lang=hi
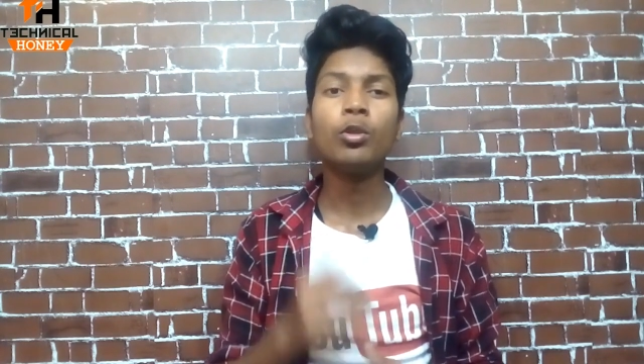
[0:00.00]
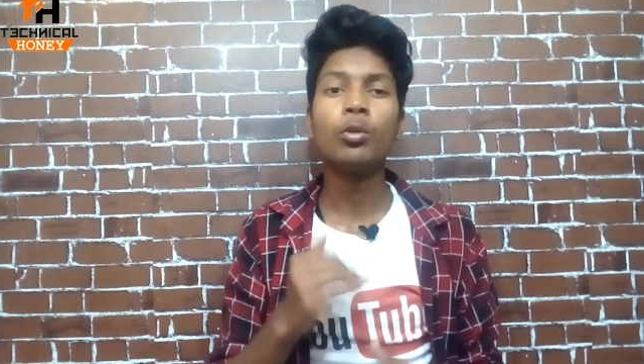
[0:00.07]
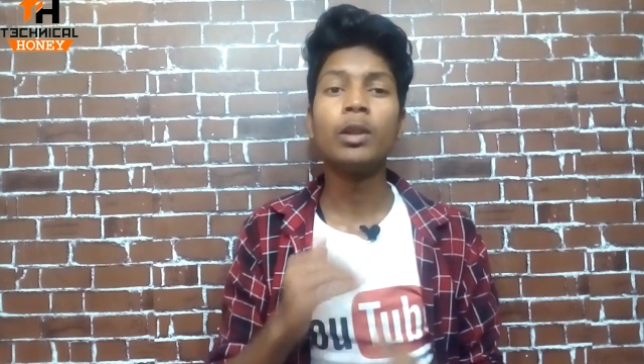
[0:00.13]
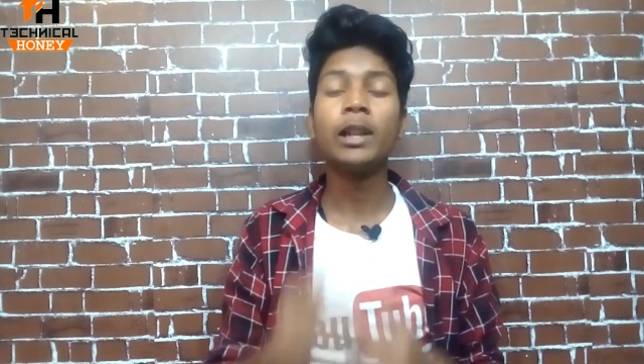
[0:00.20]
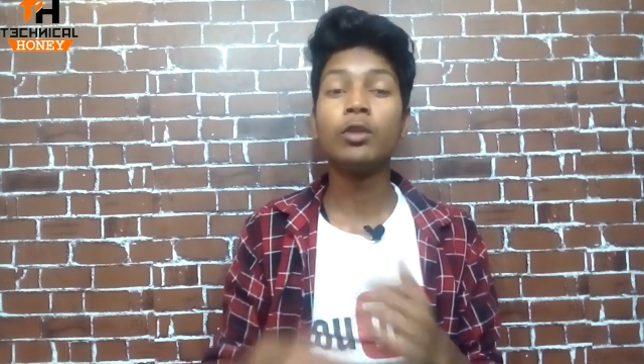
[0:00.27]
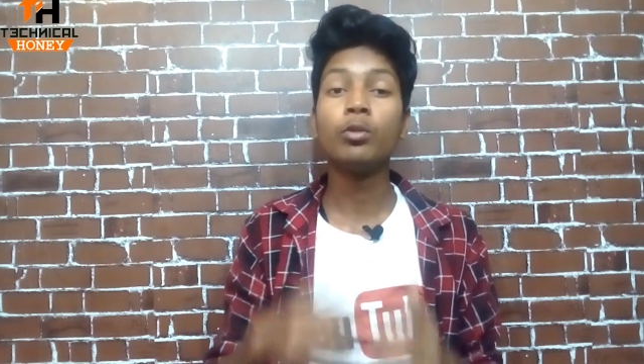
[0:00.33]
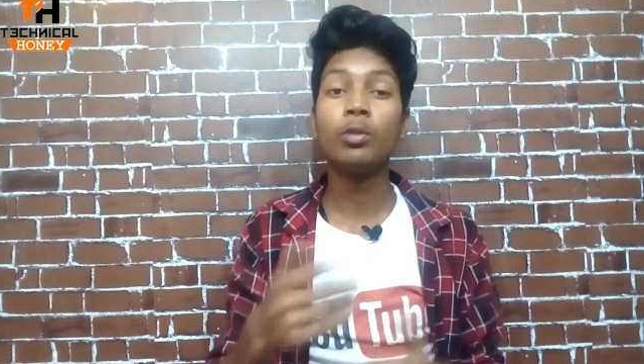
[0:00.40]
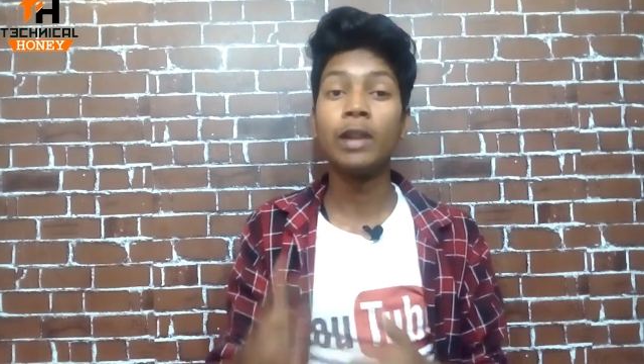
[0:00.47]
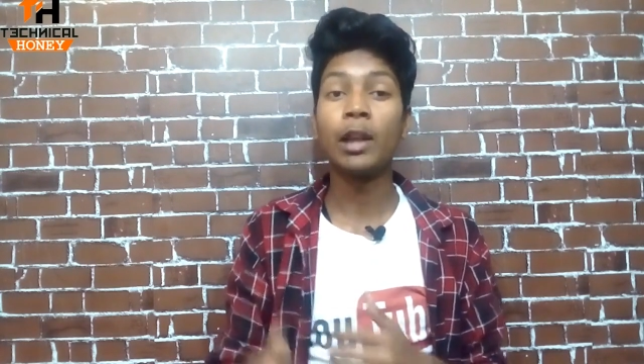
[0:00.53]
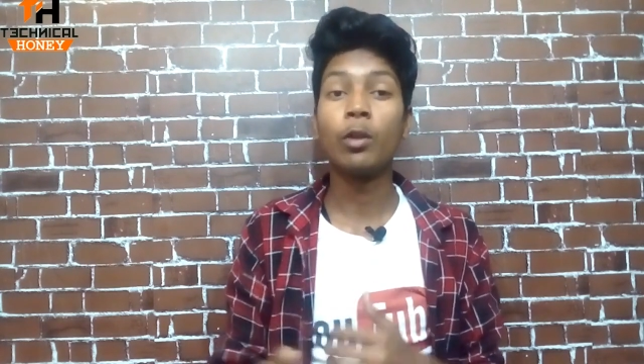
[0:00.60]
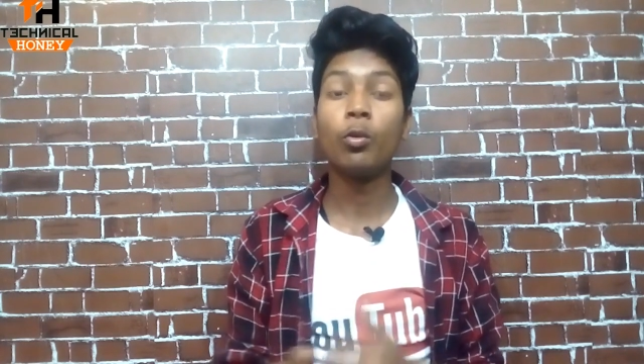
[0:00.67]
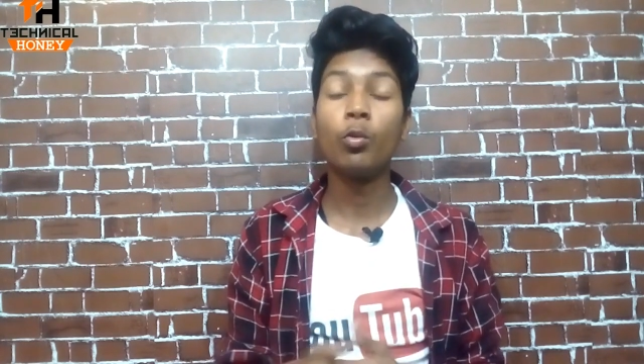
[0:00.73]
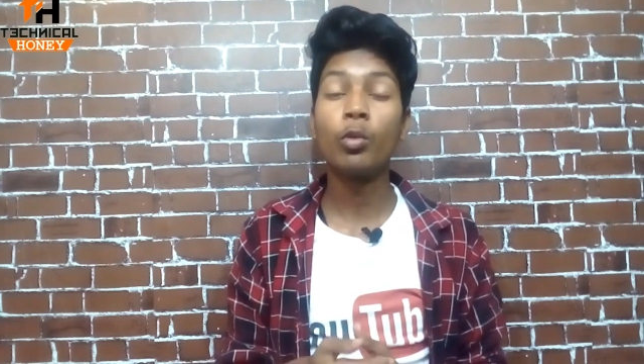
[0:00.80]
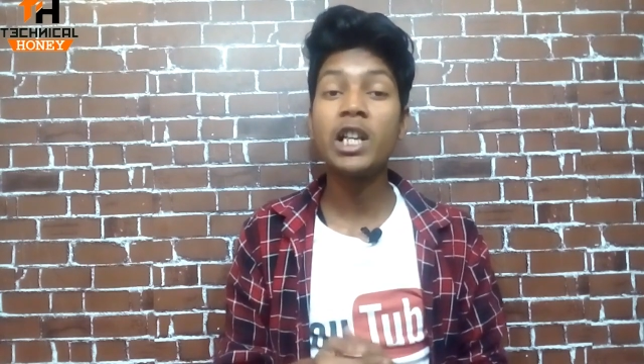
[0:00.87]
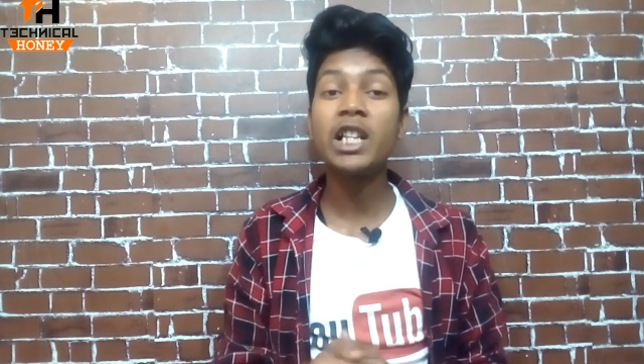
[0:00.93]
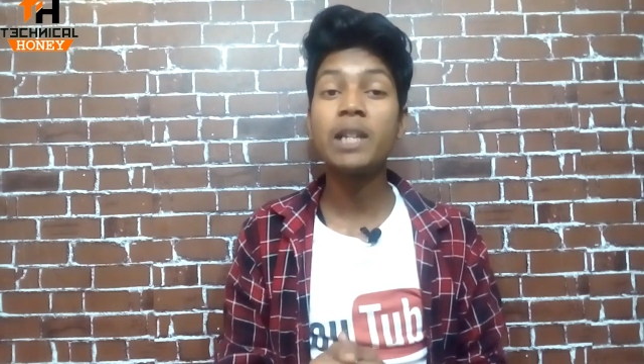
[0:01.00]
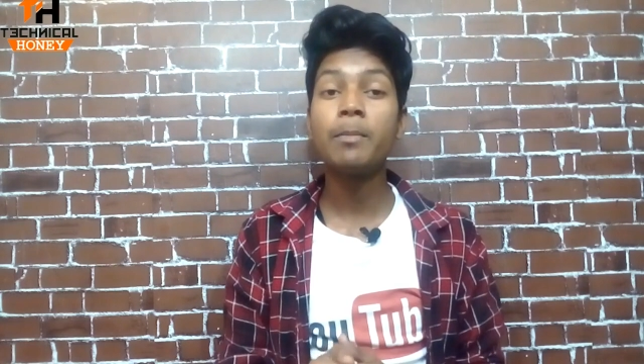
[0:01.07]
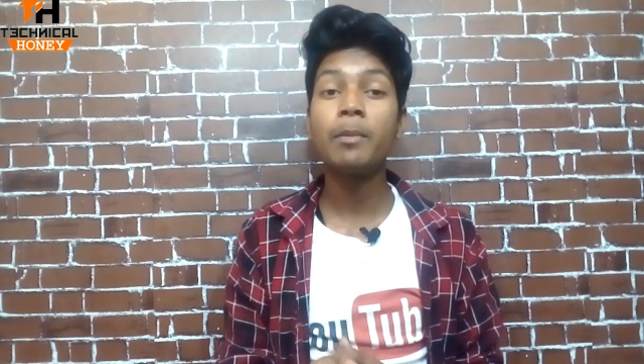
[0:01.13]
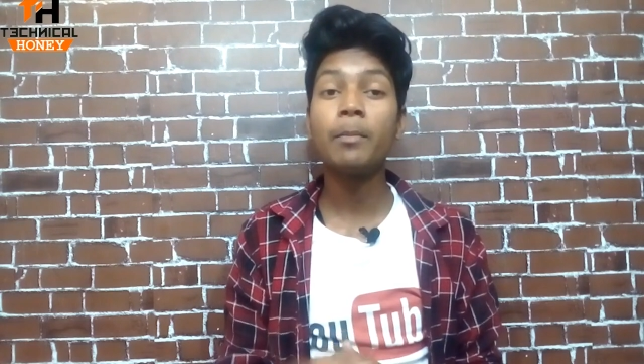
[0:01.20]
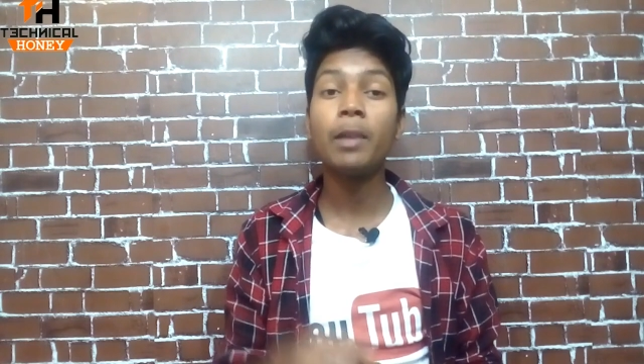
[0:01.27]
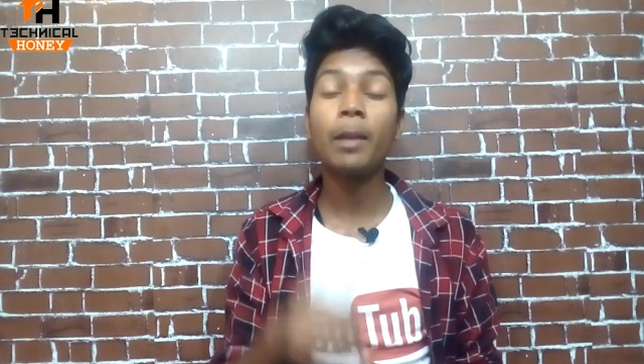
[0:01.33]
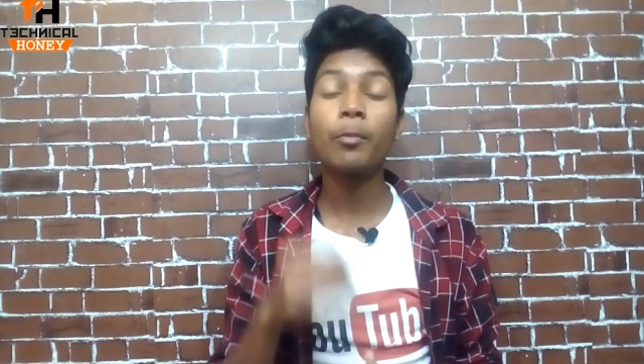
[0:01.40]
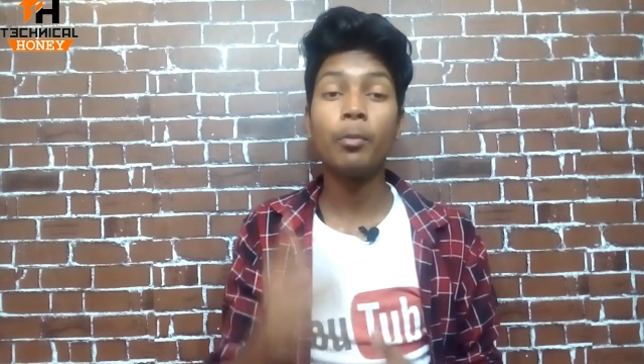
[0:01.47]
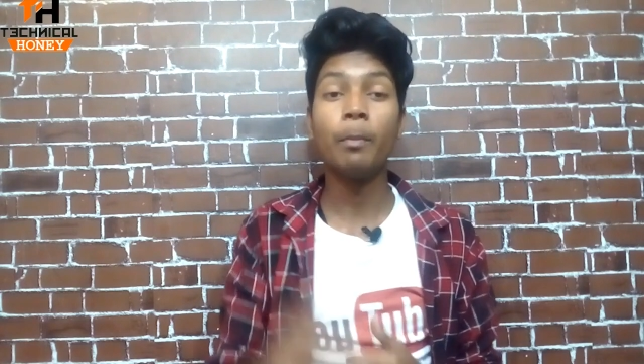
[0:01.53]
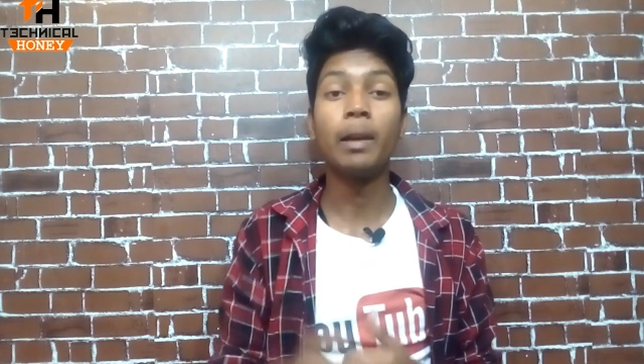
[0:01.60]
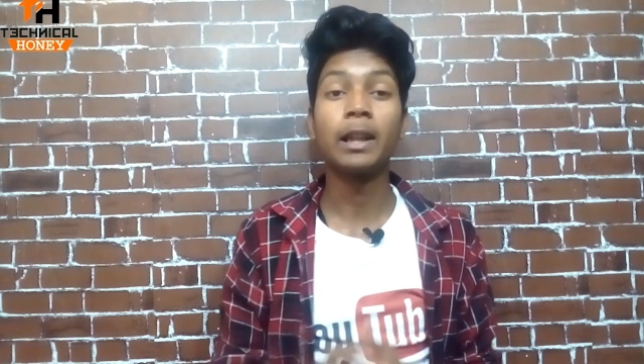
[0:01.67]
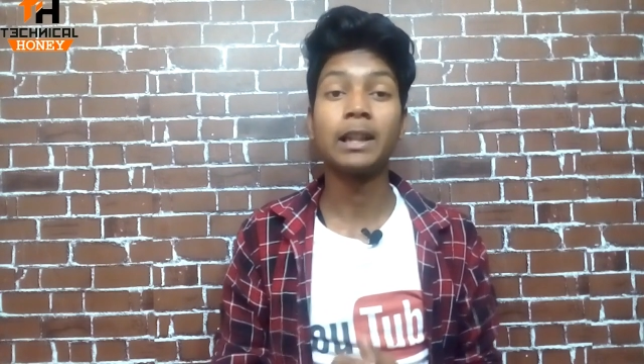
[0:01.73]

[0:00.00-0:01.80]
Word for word: तो लेकिन 2019 में मैं आपको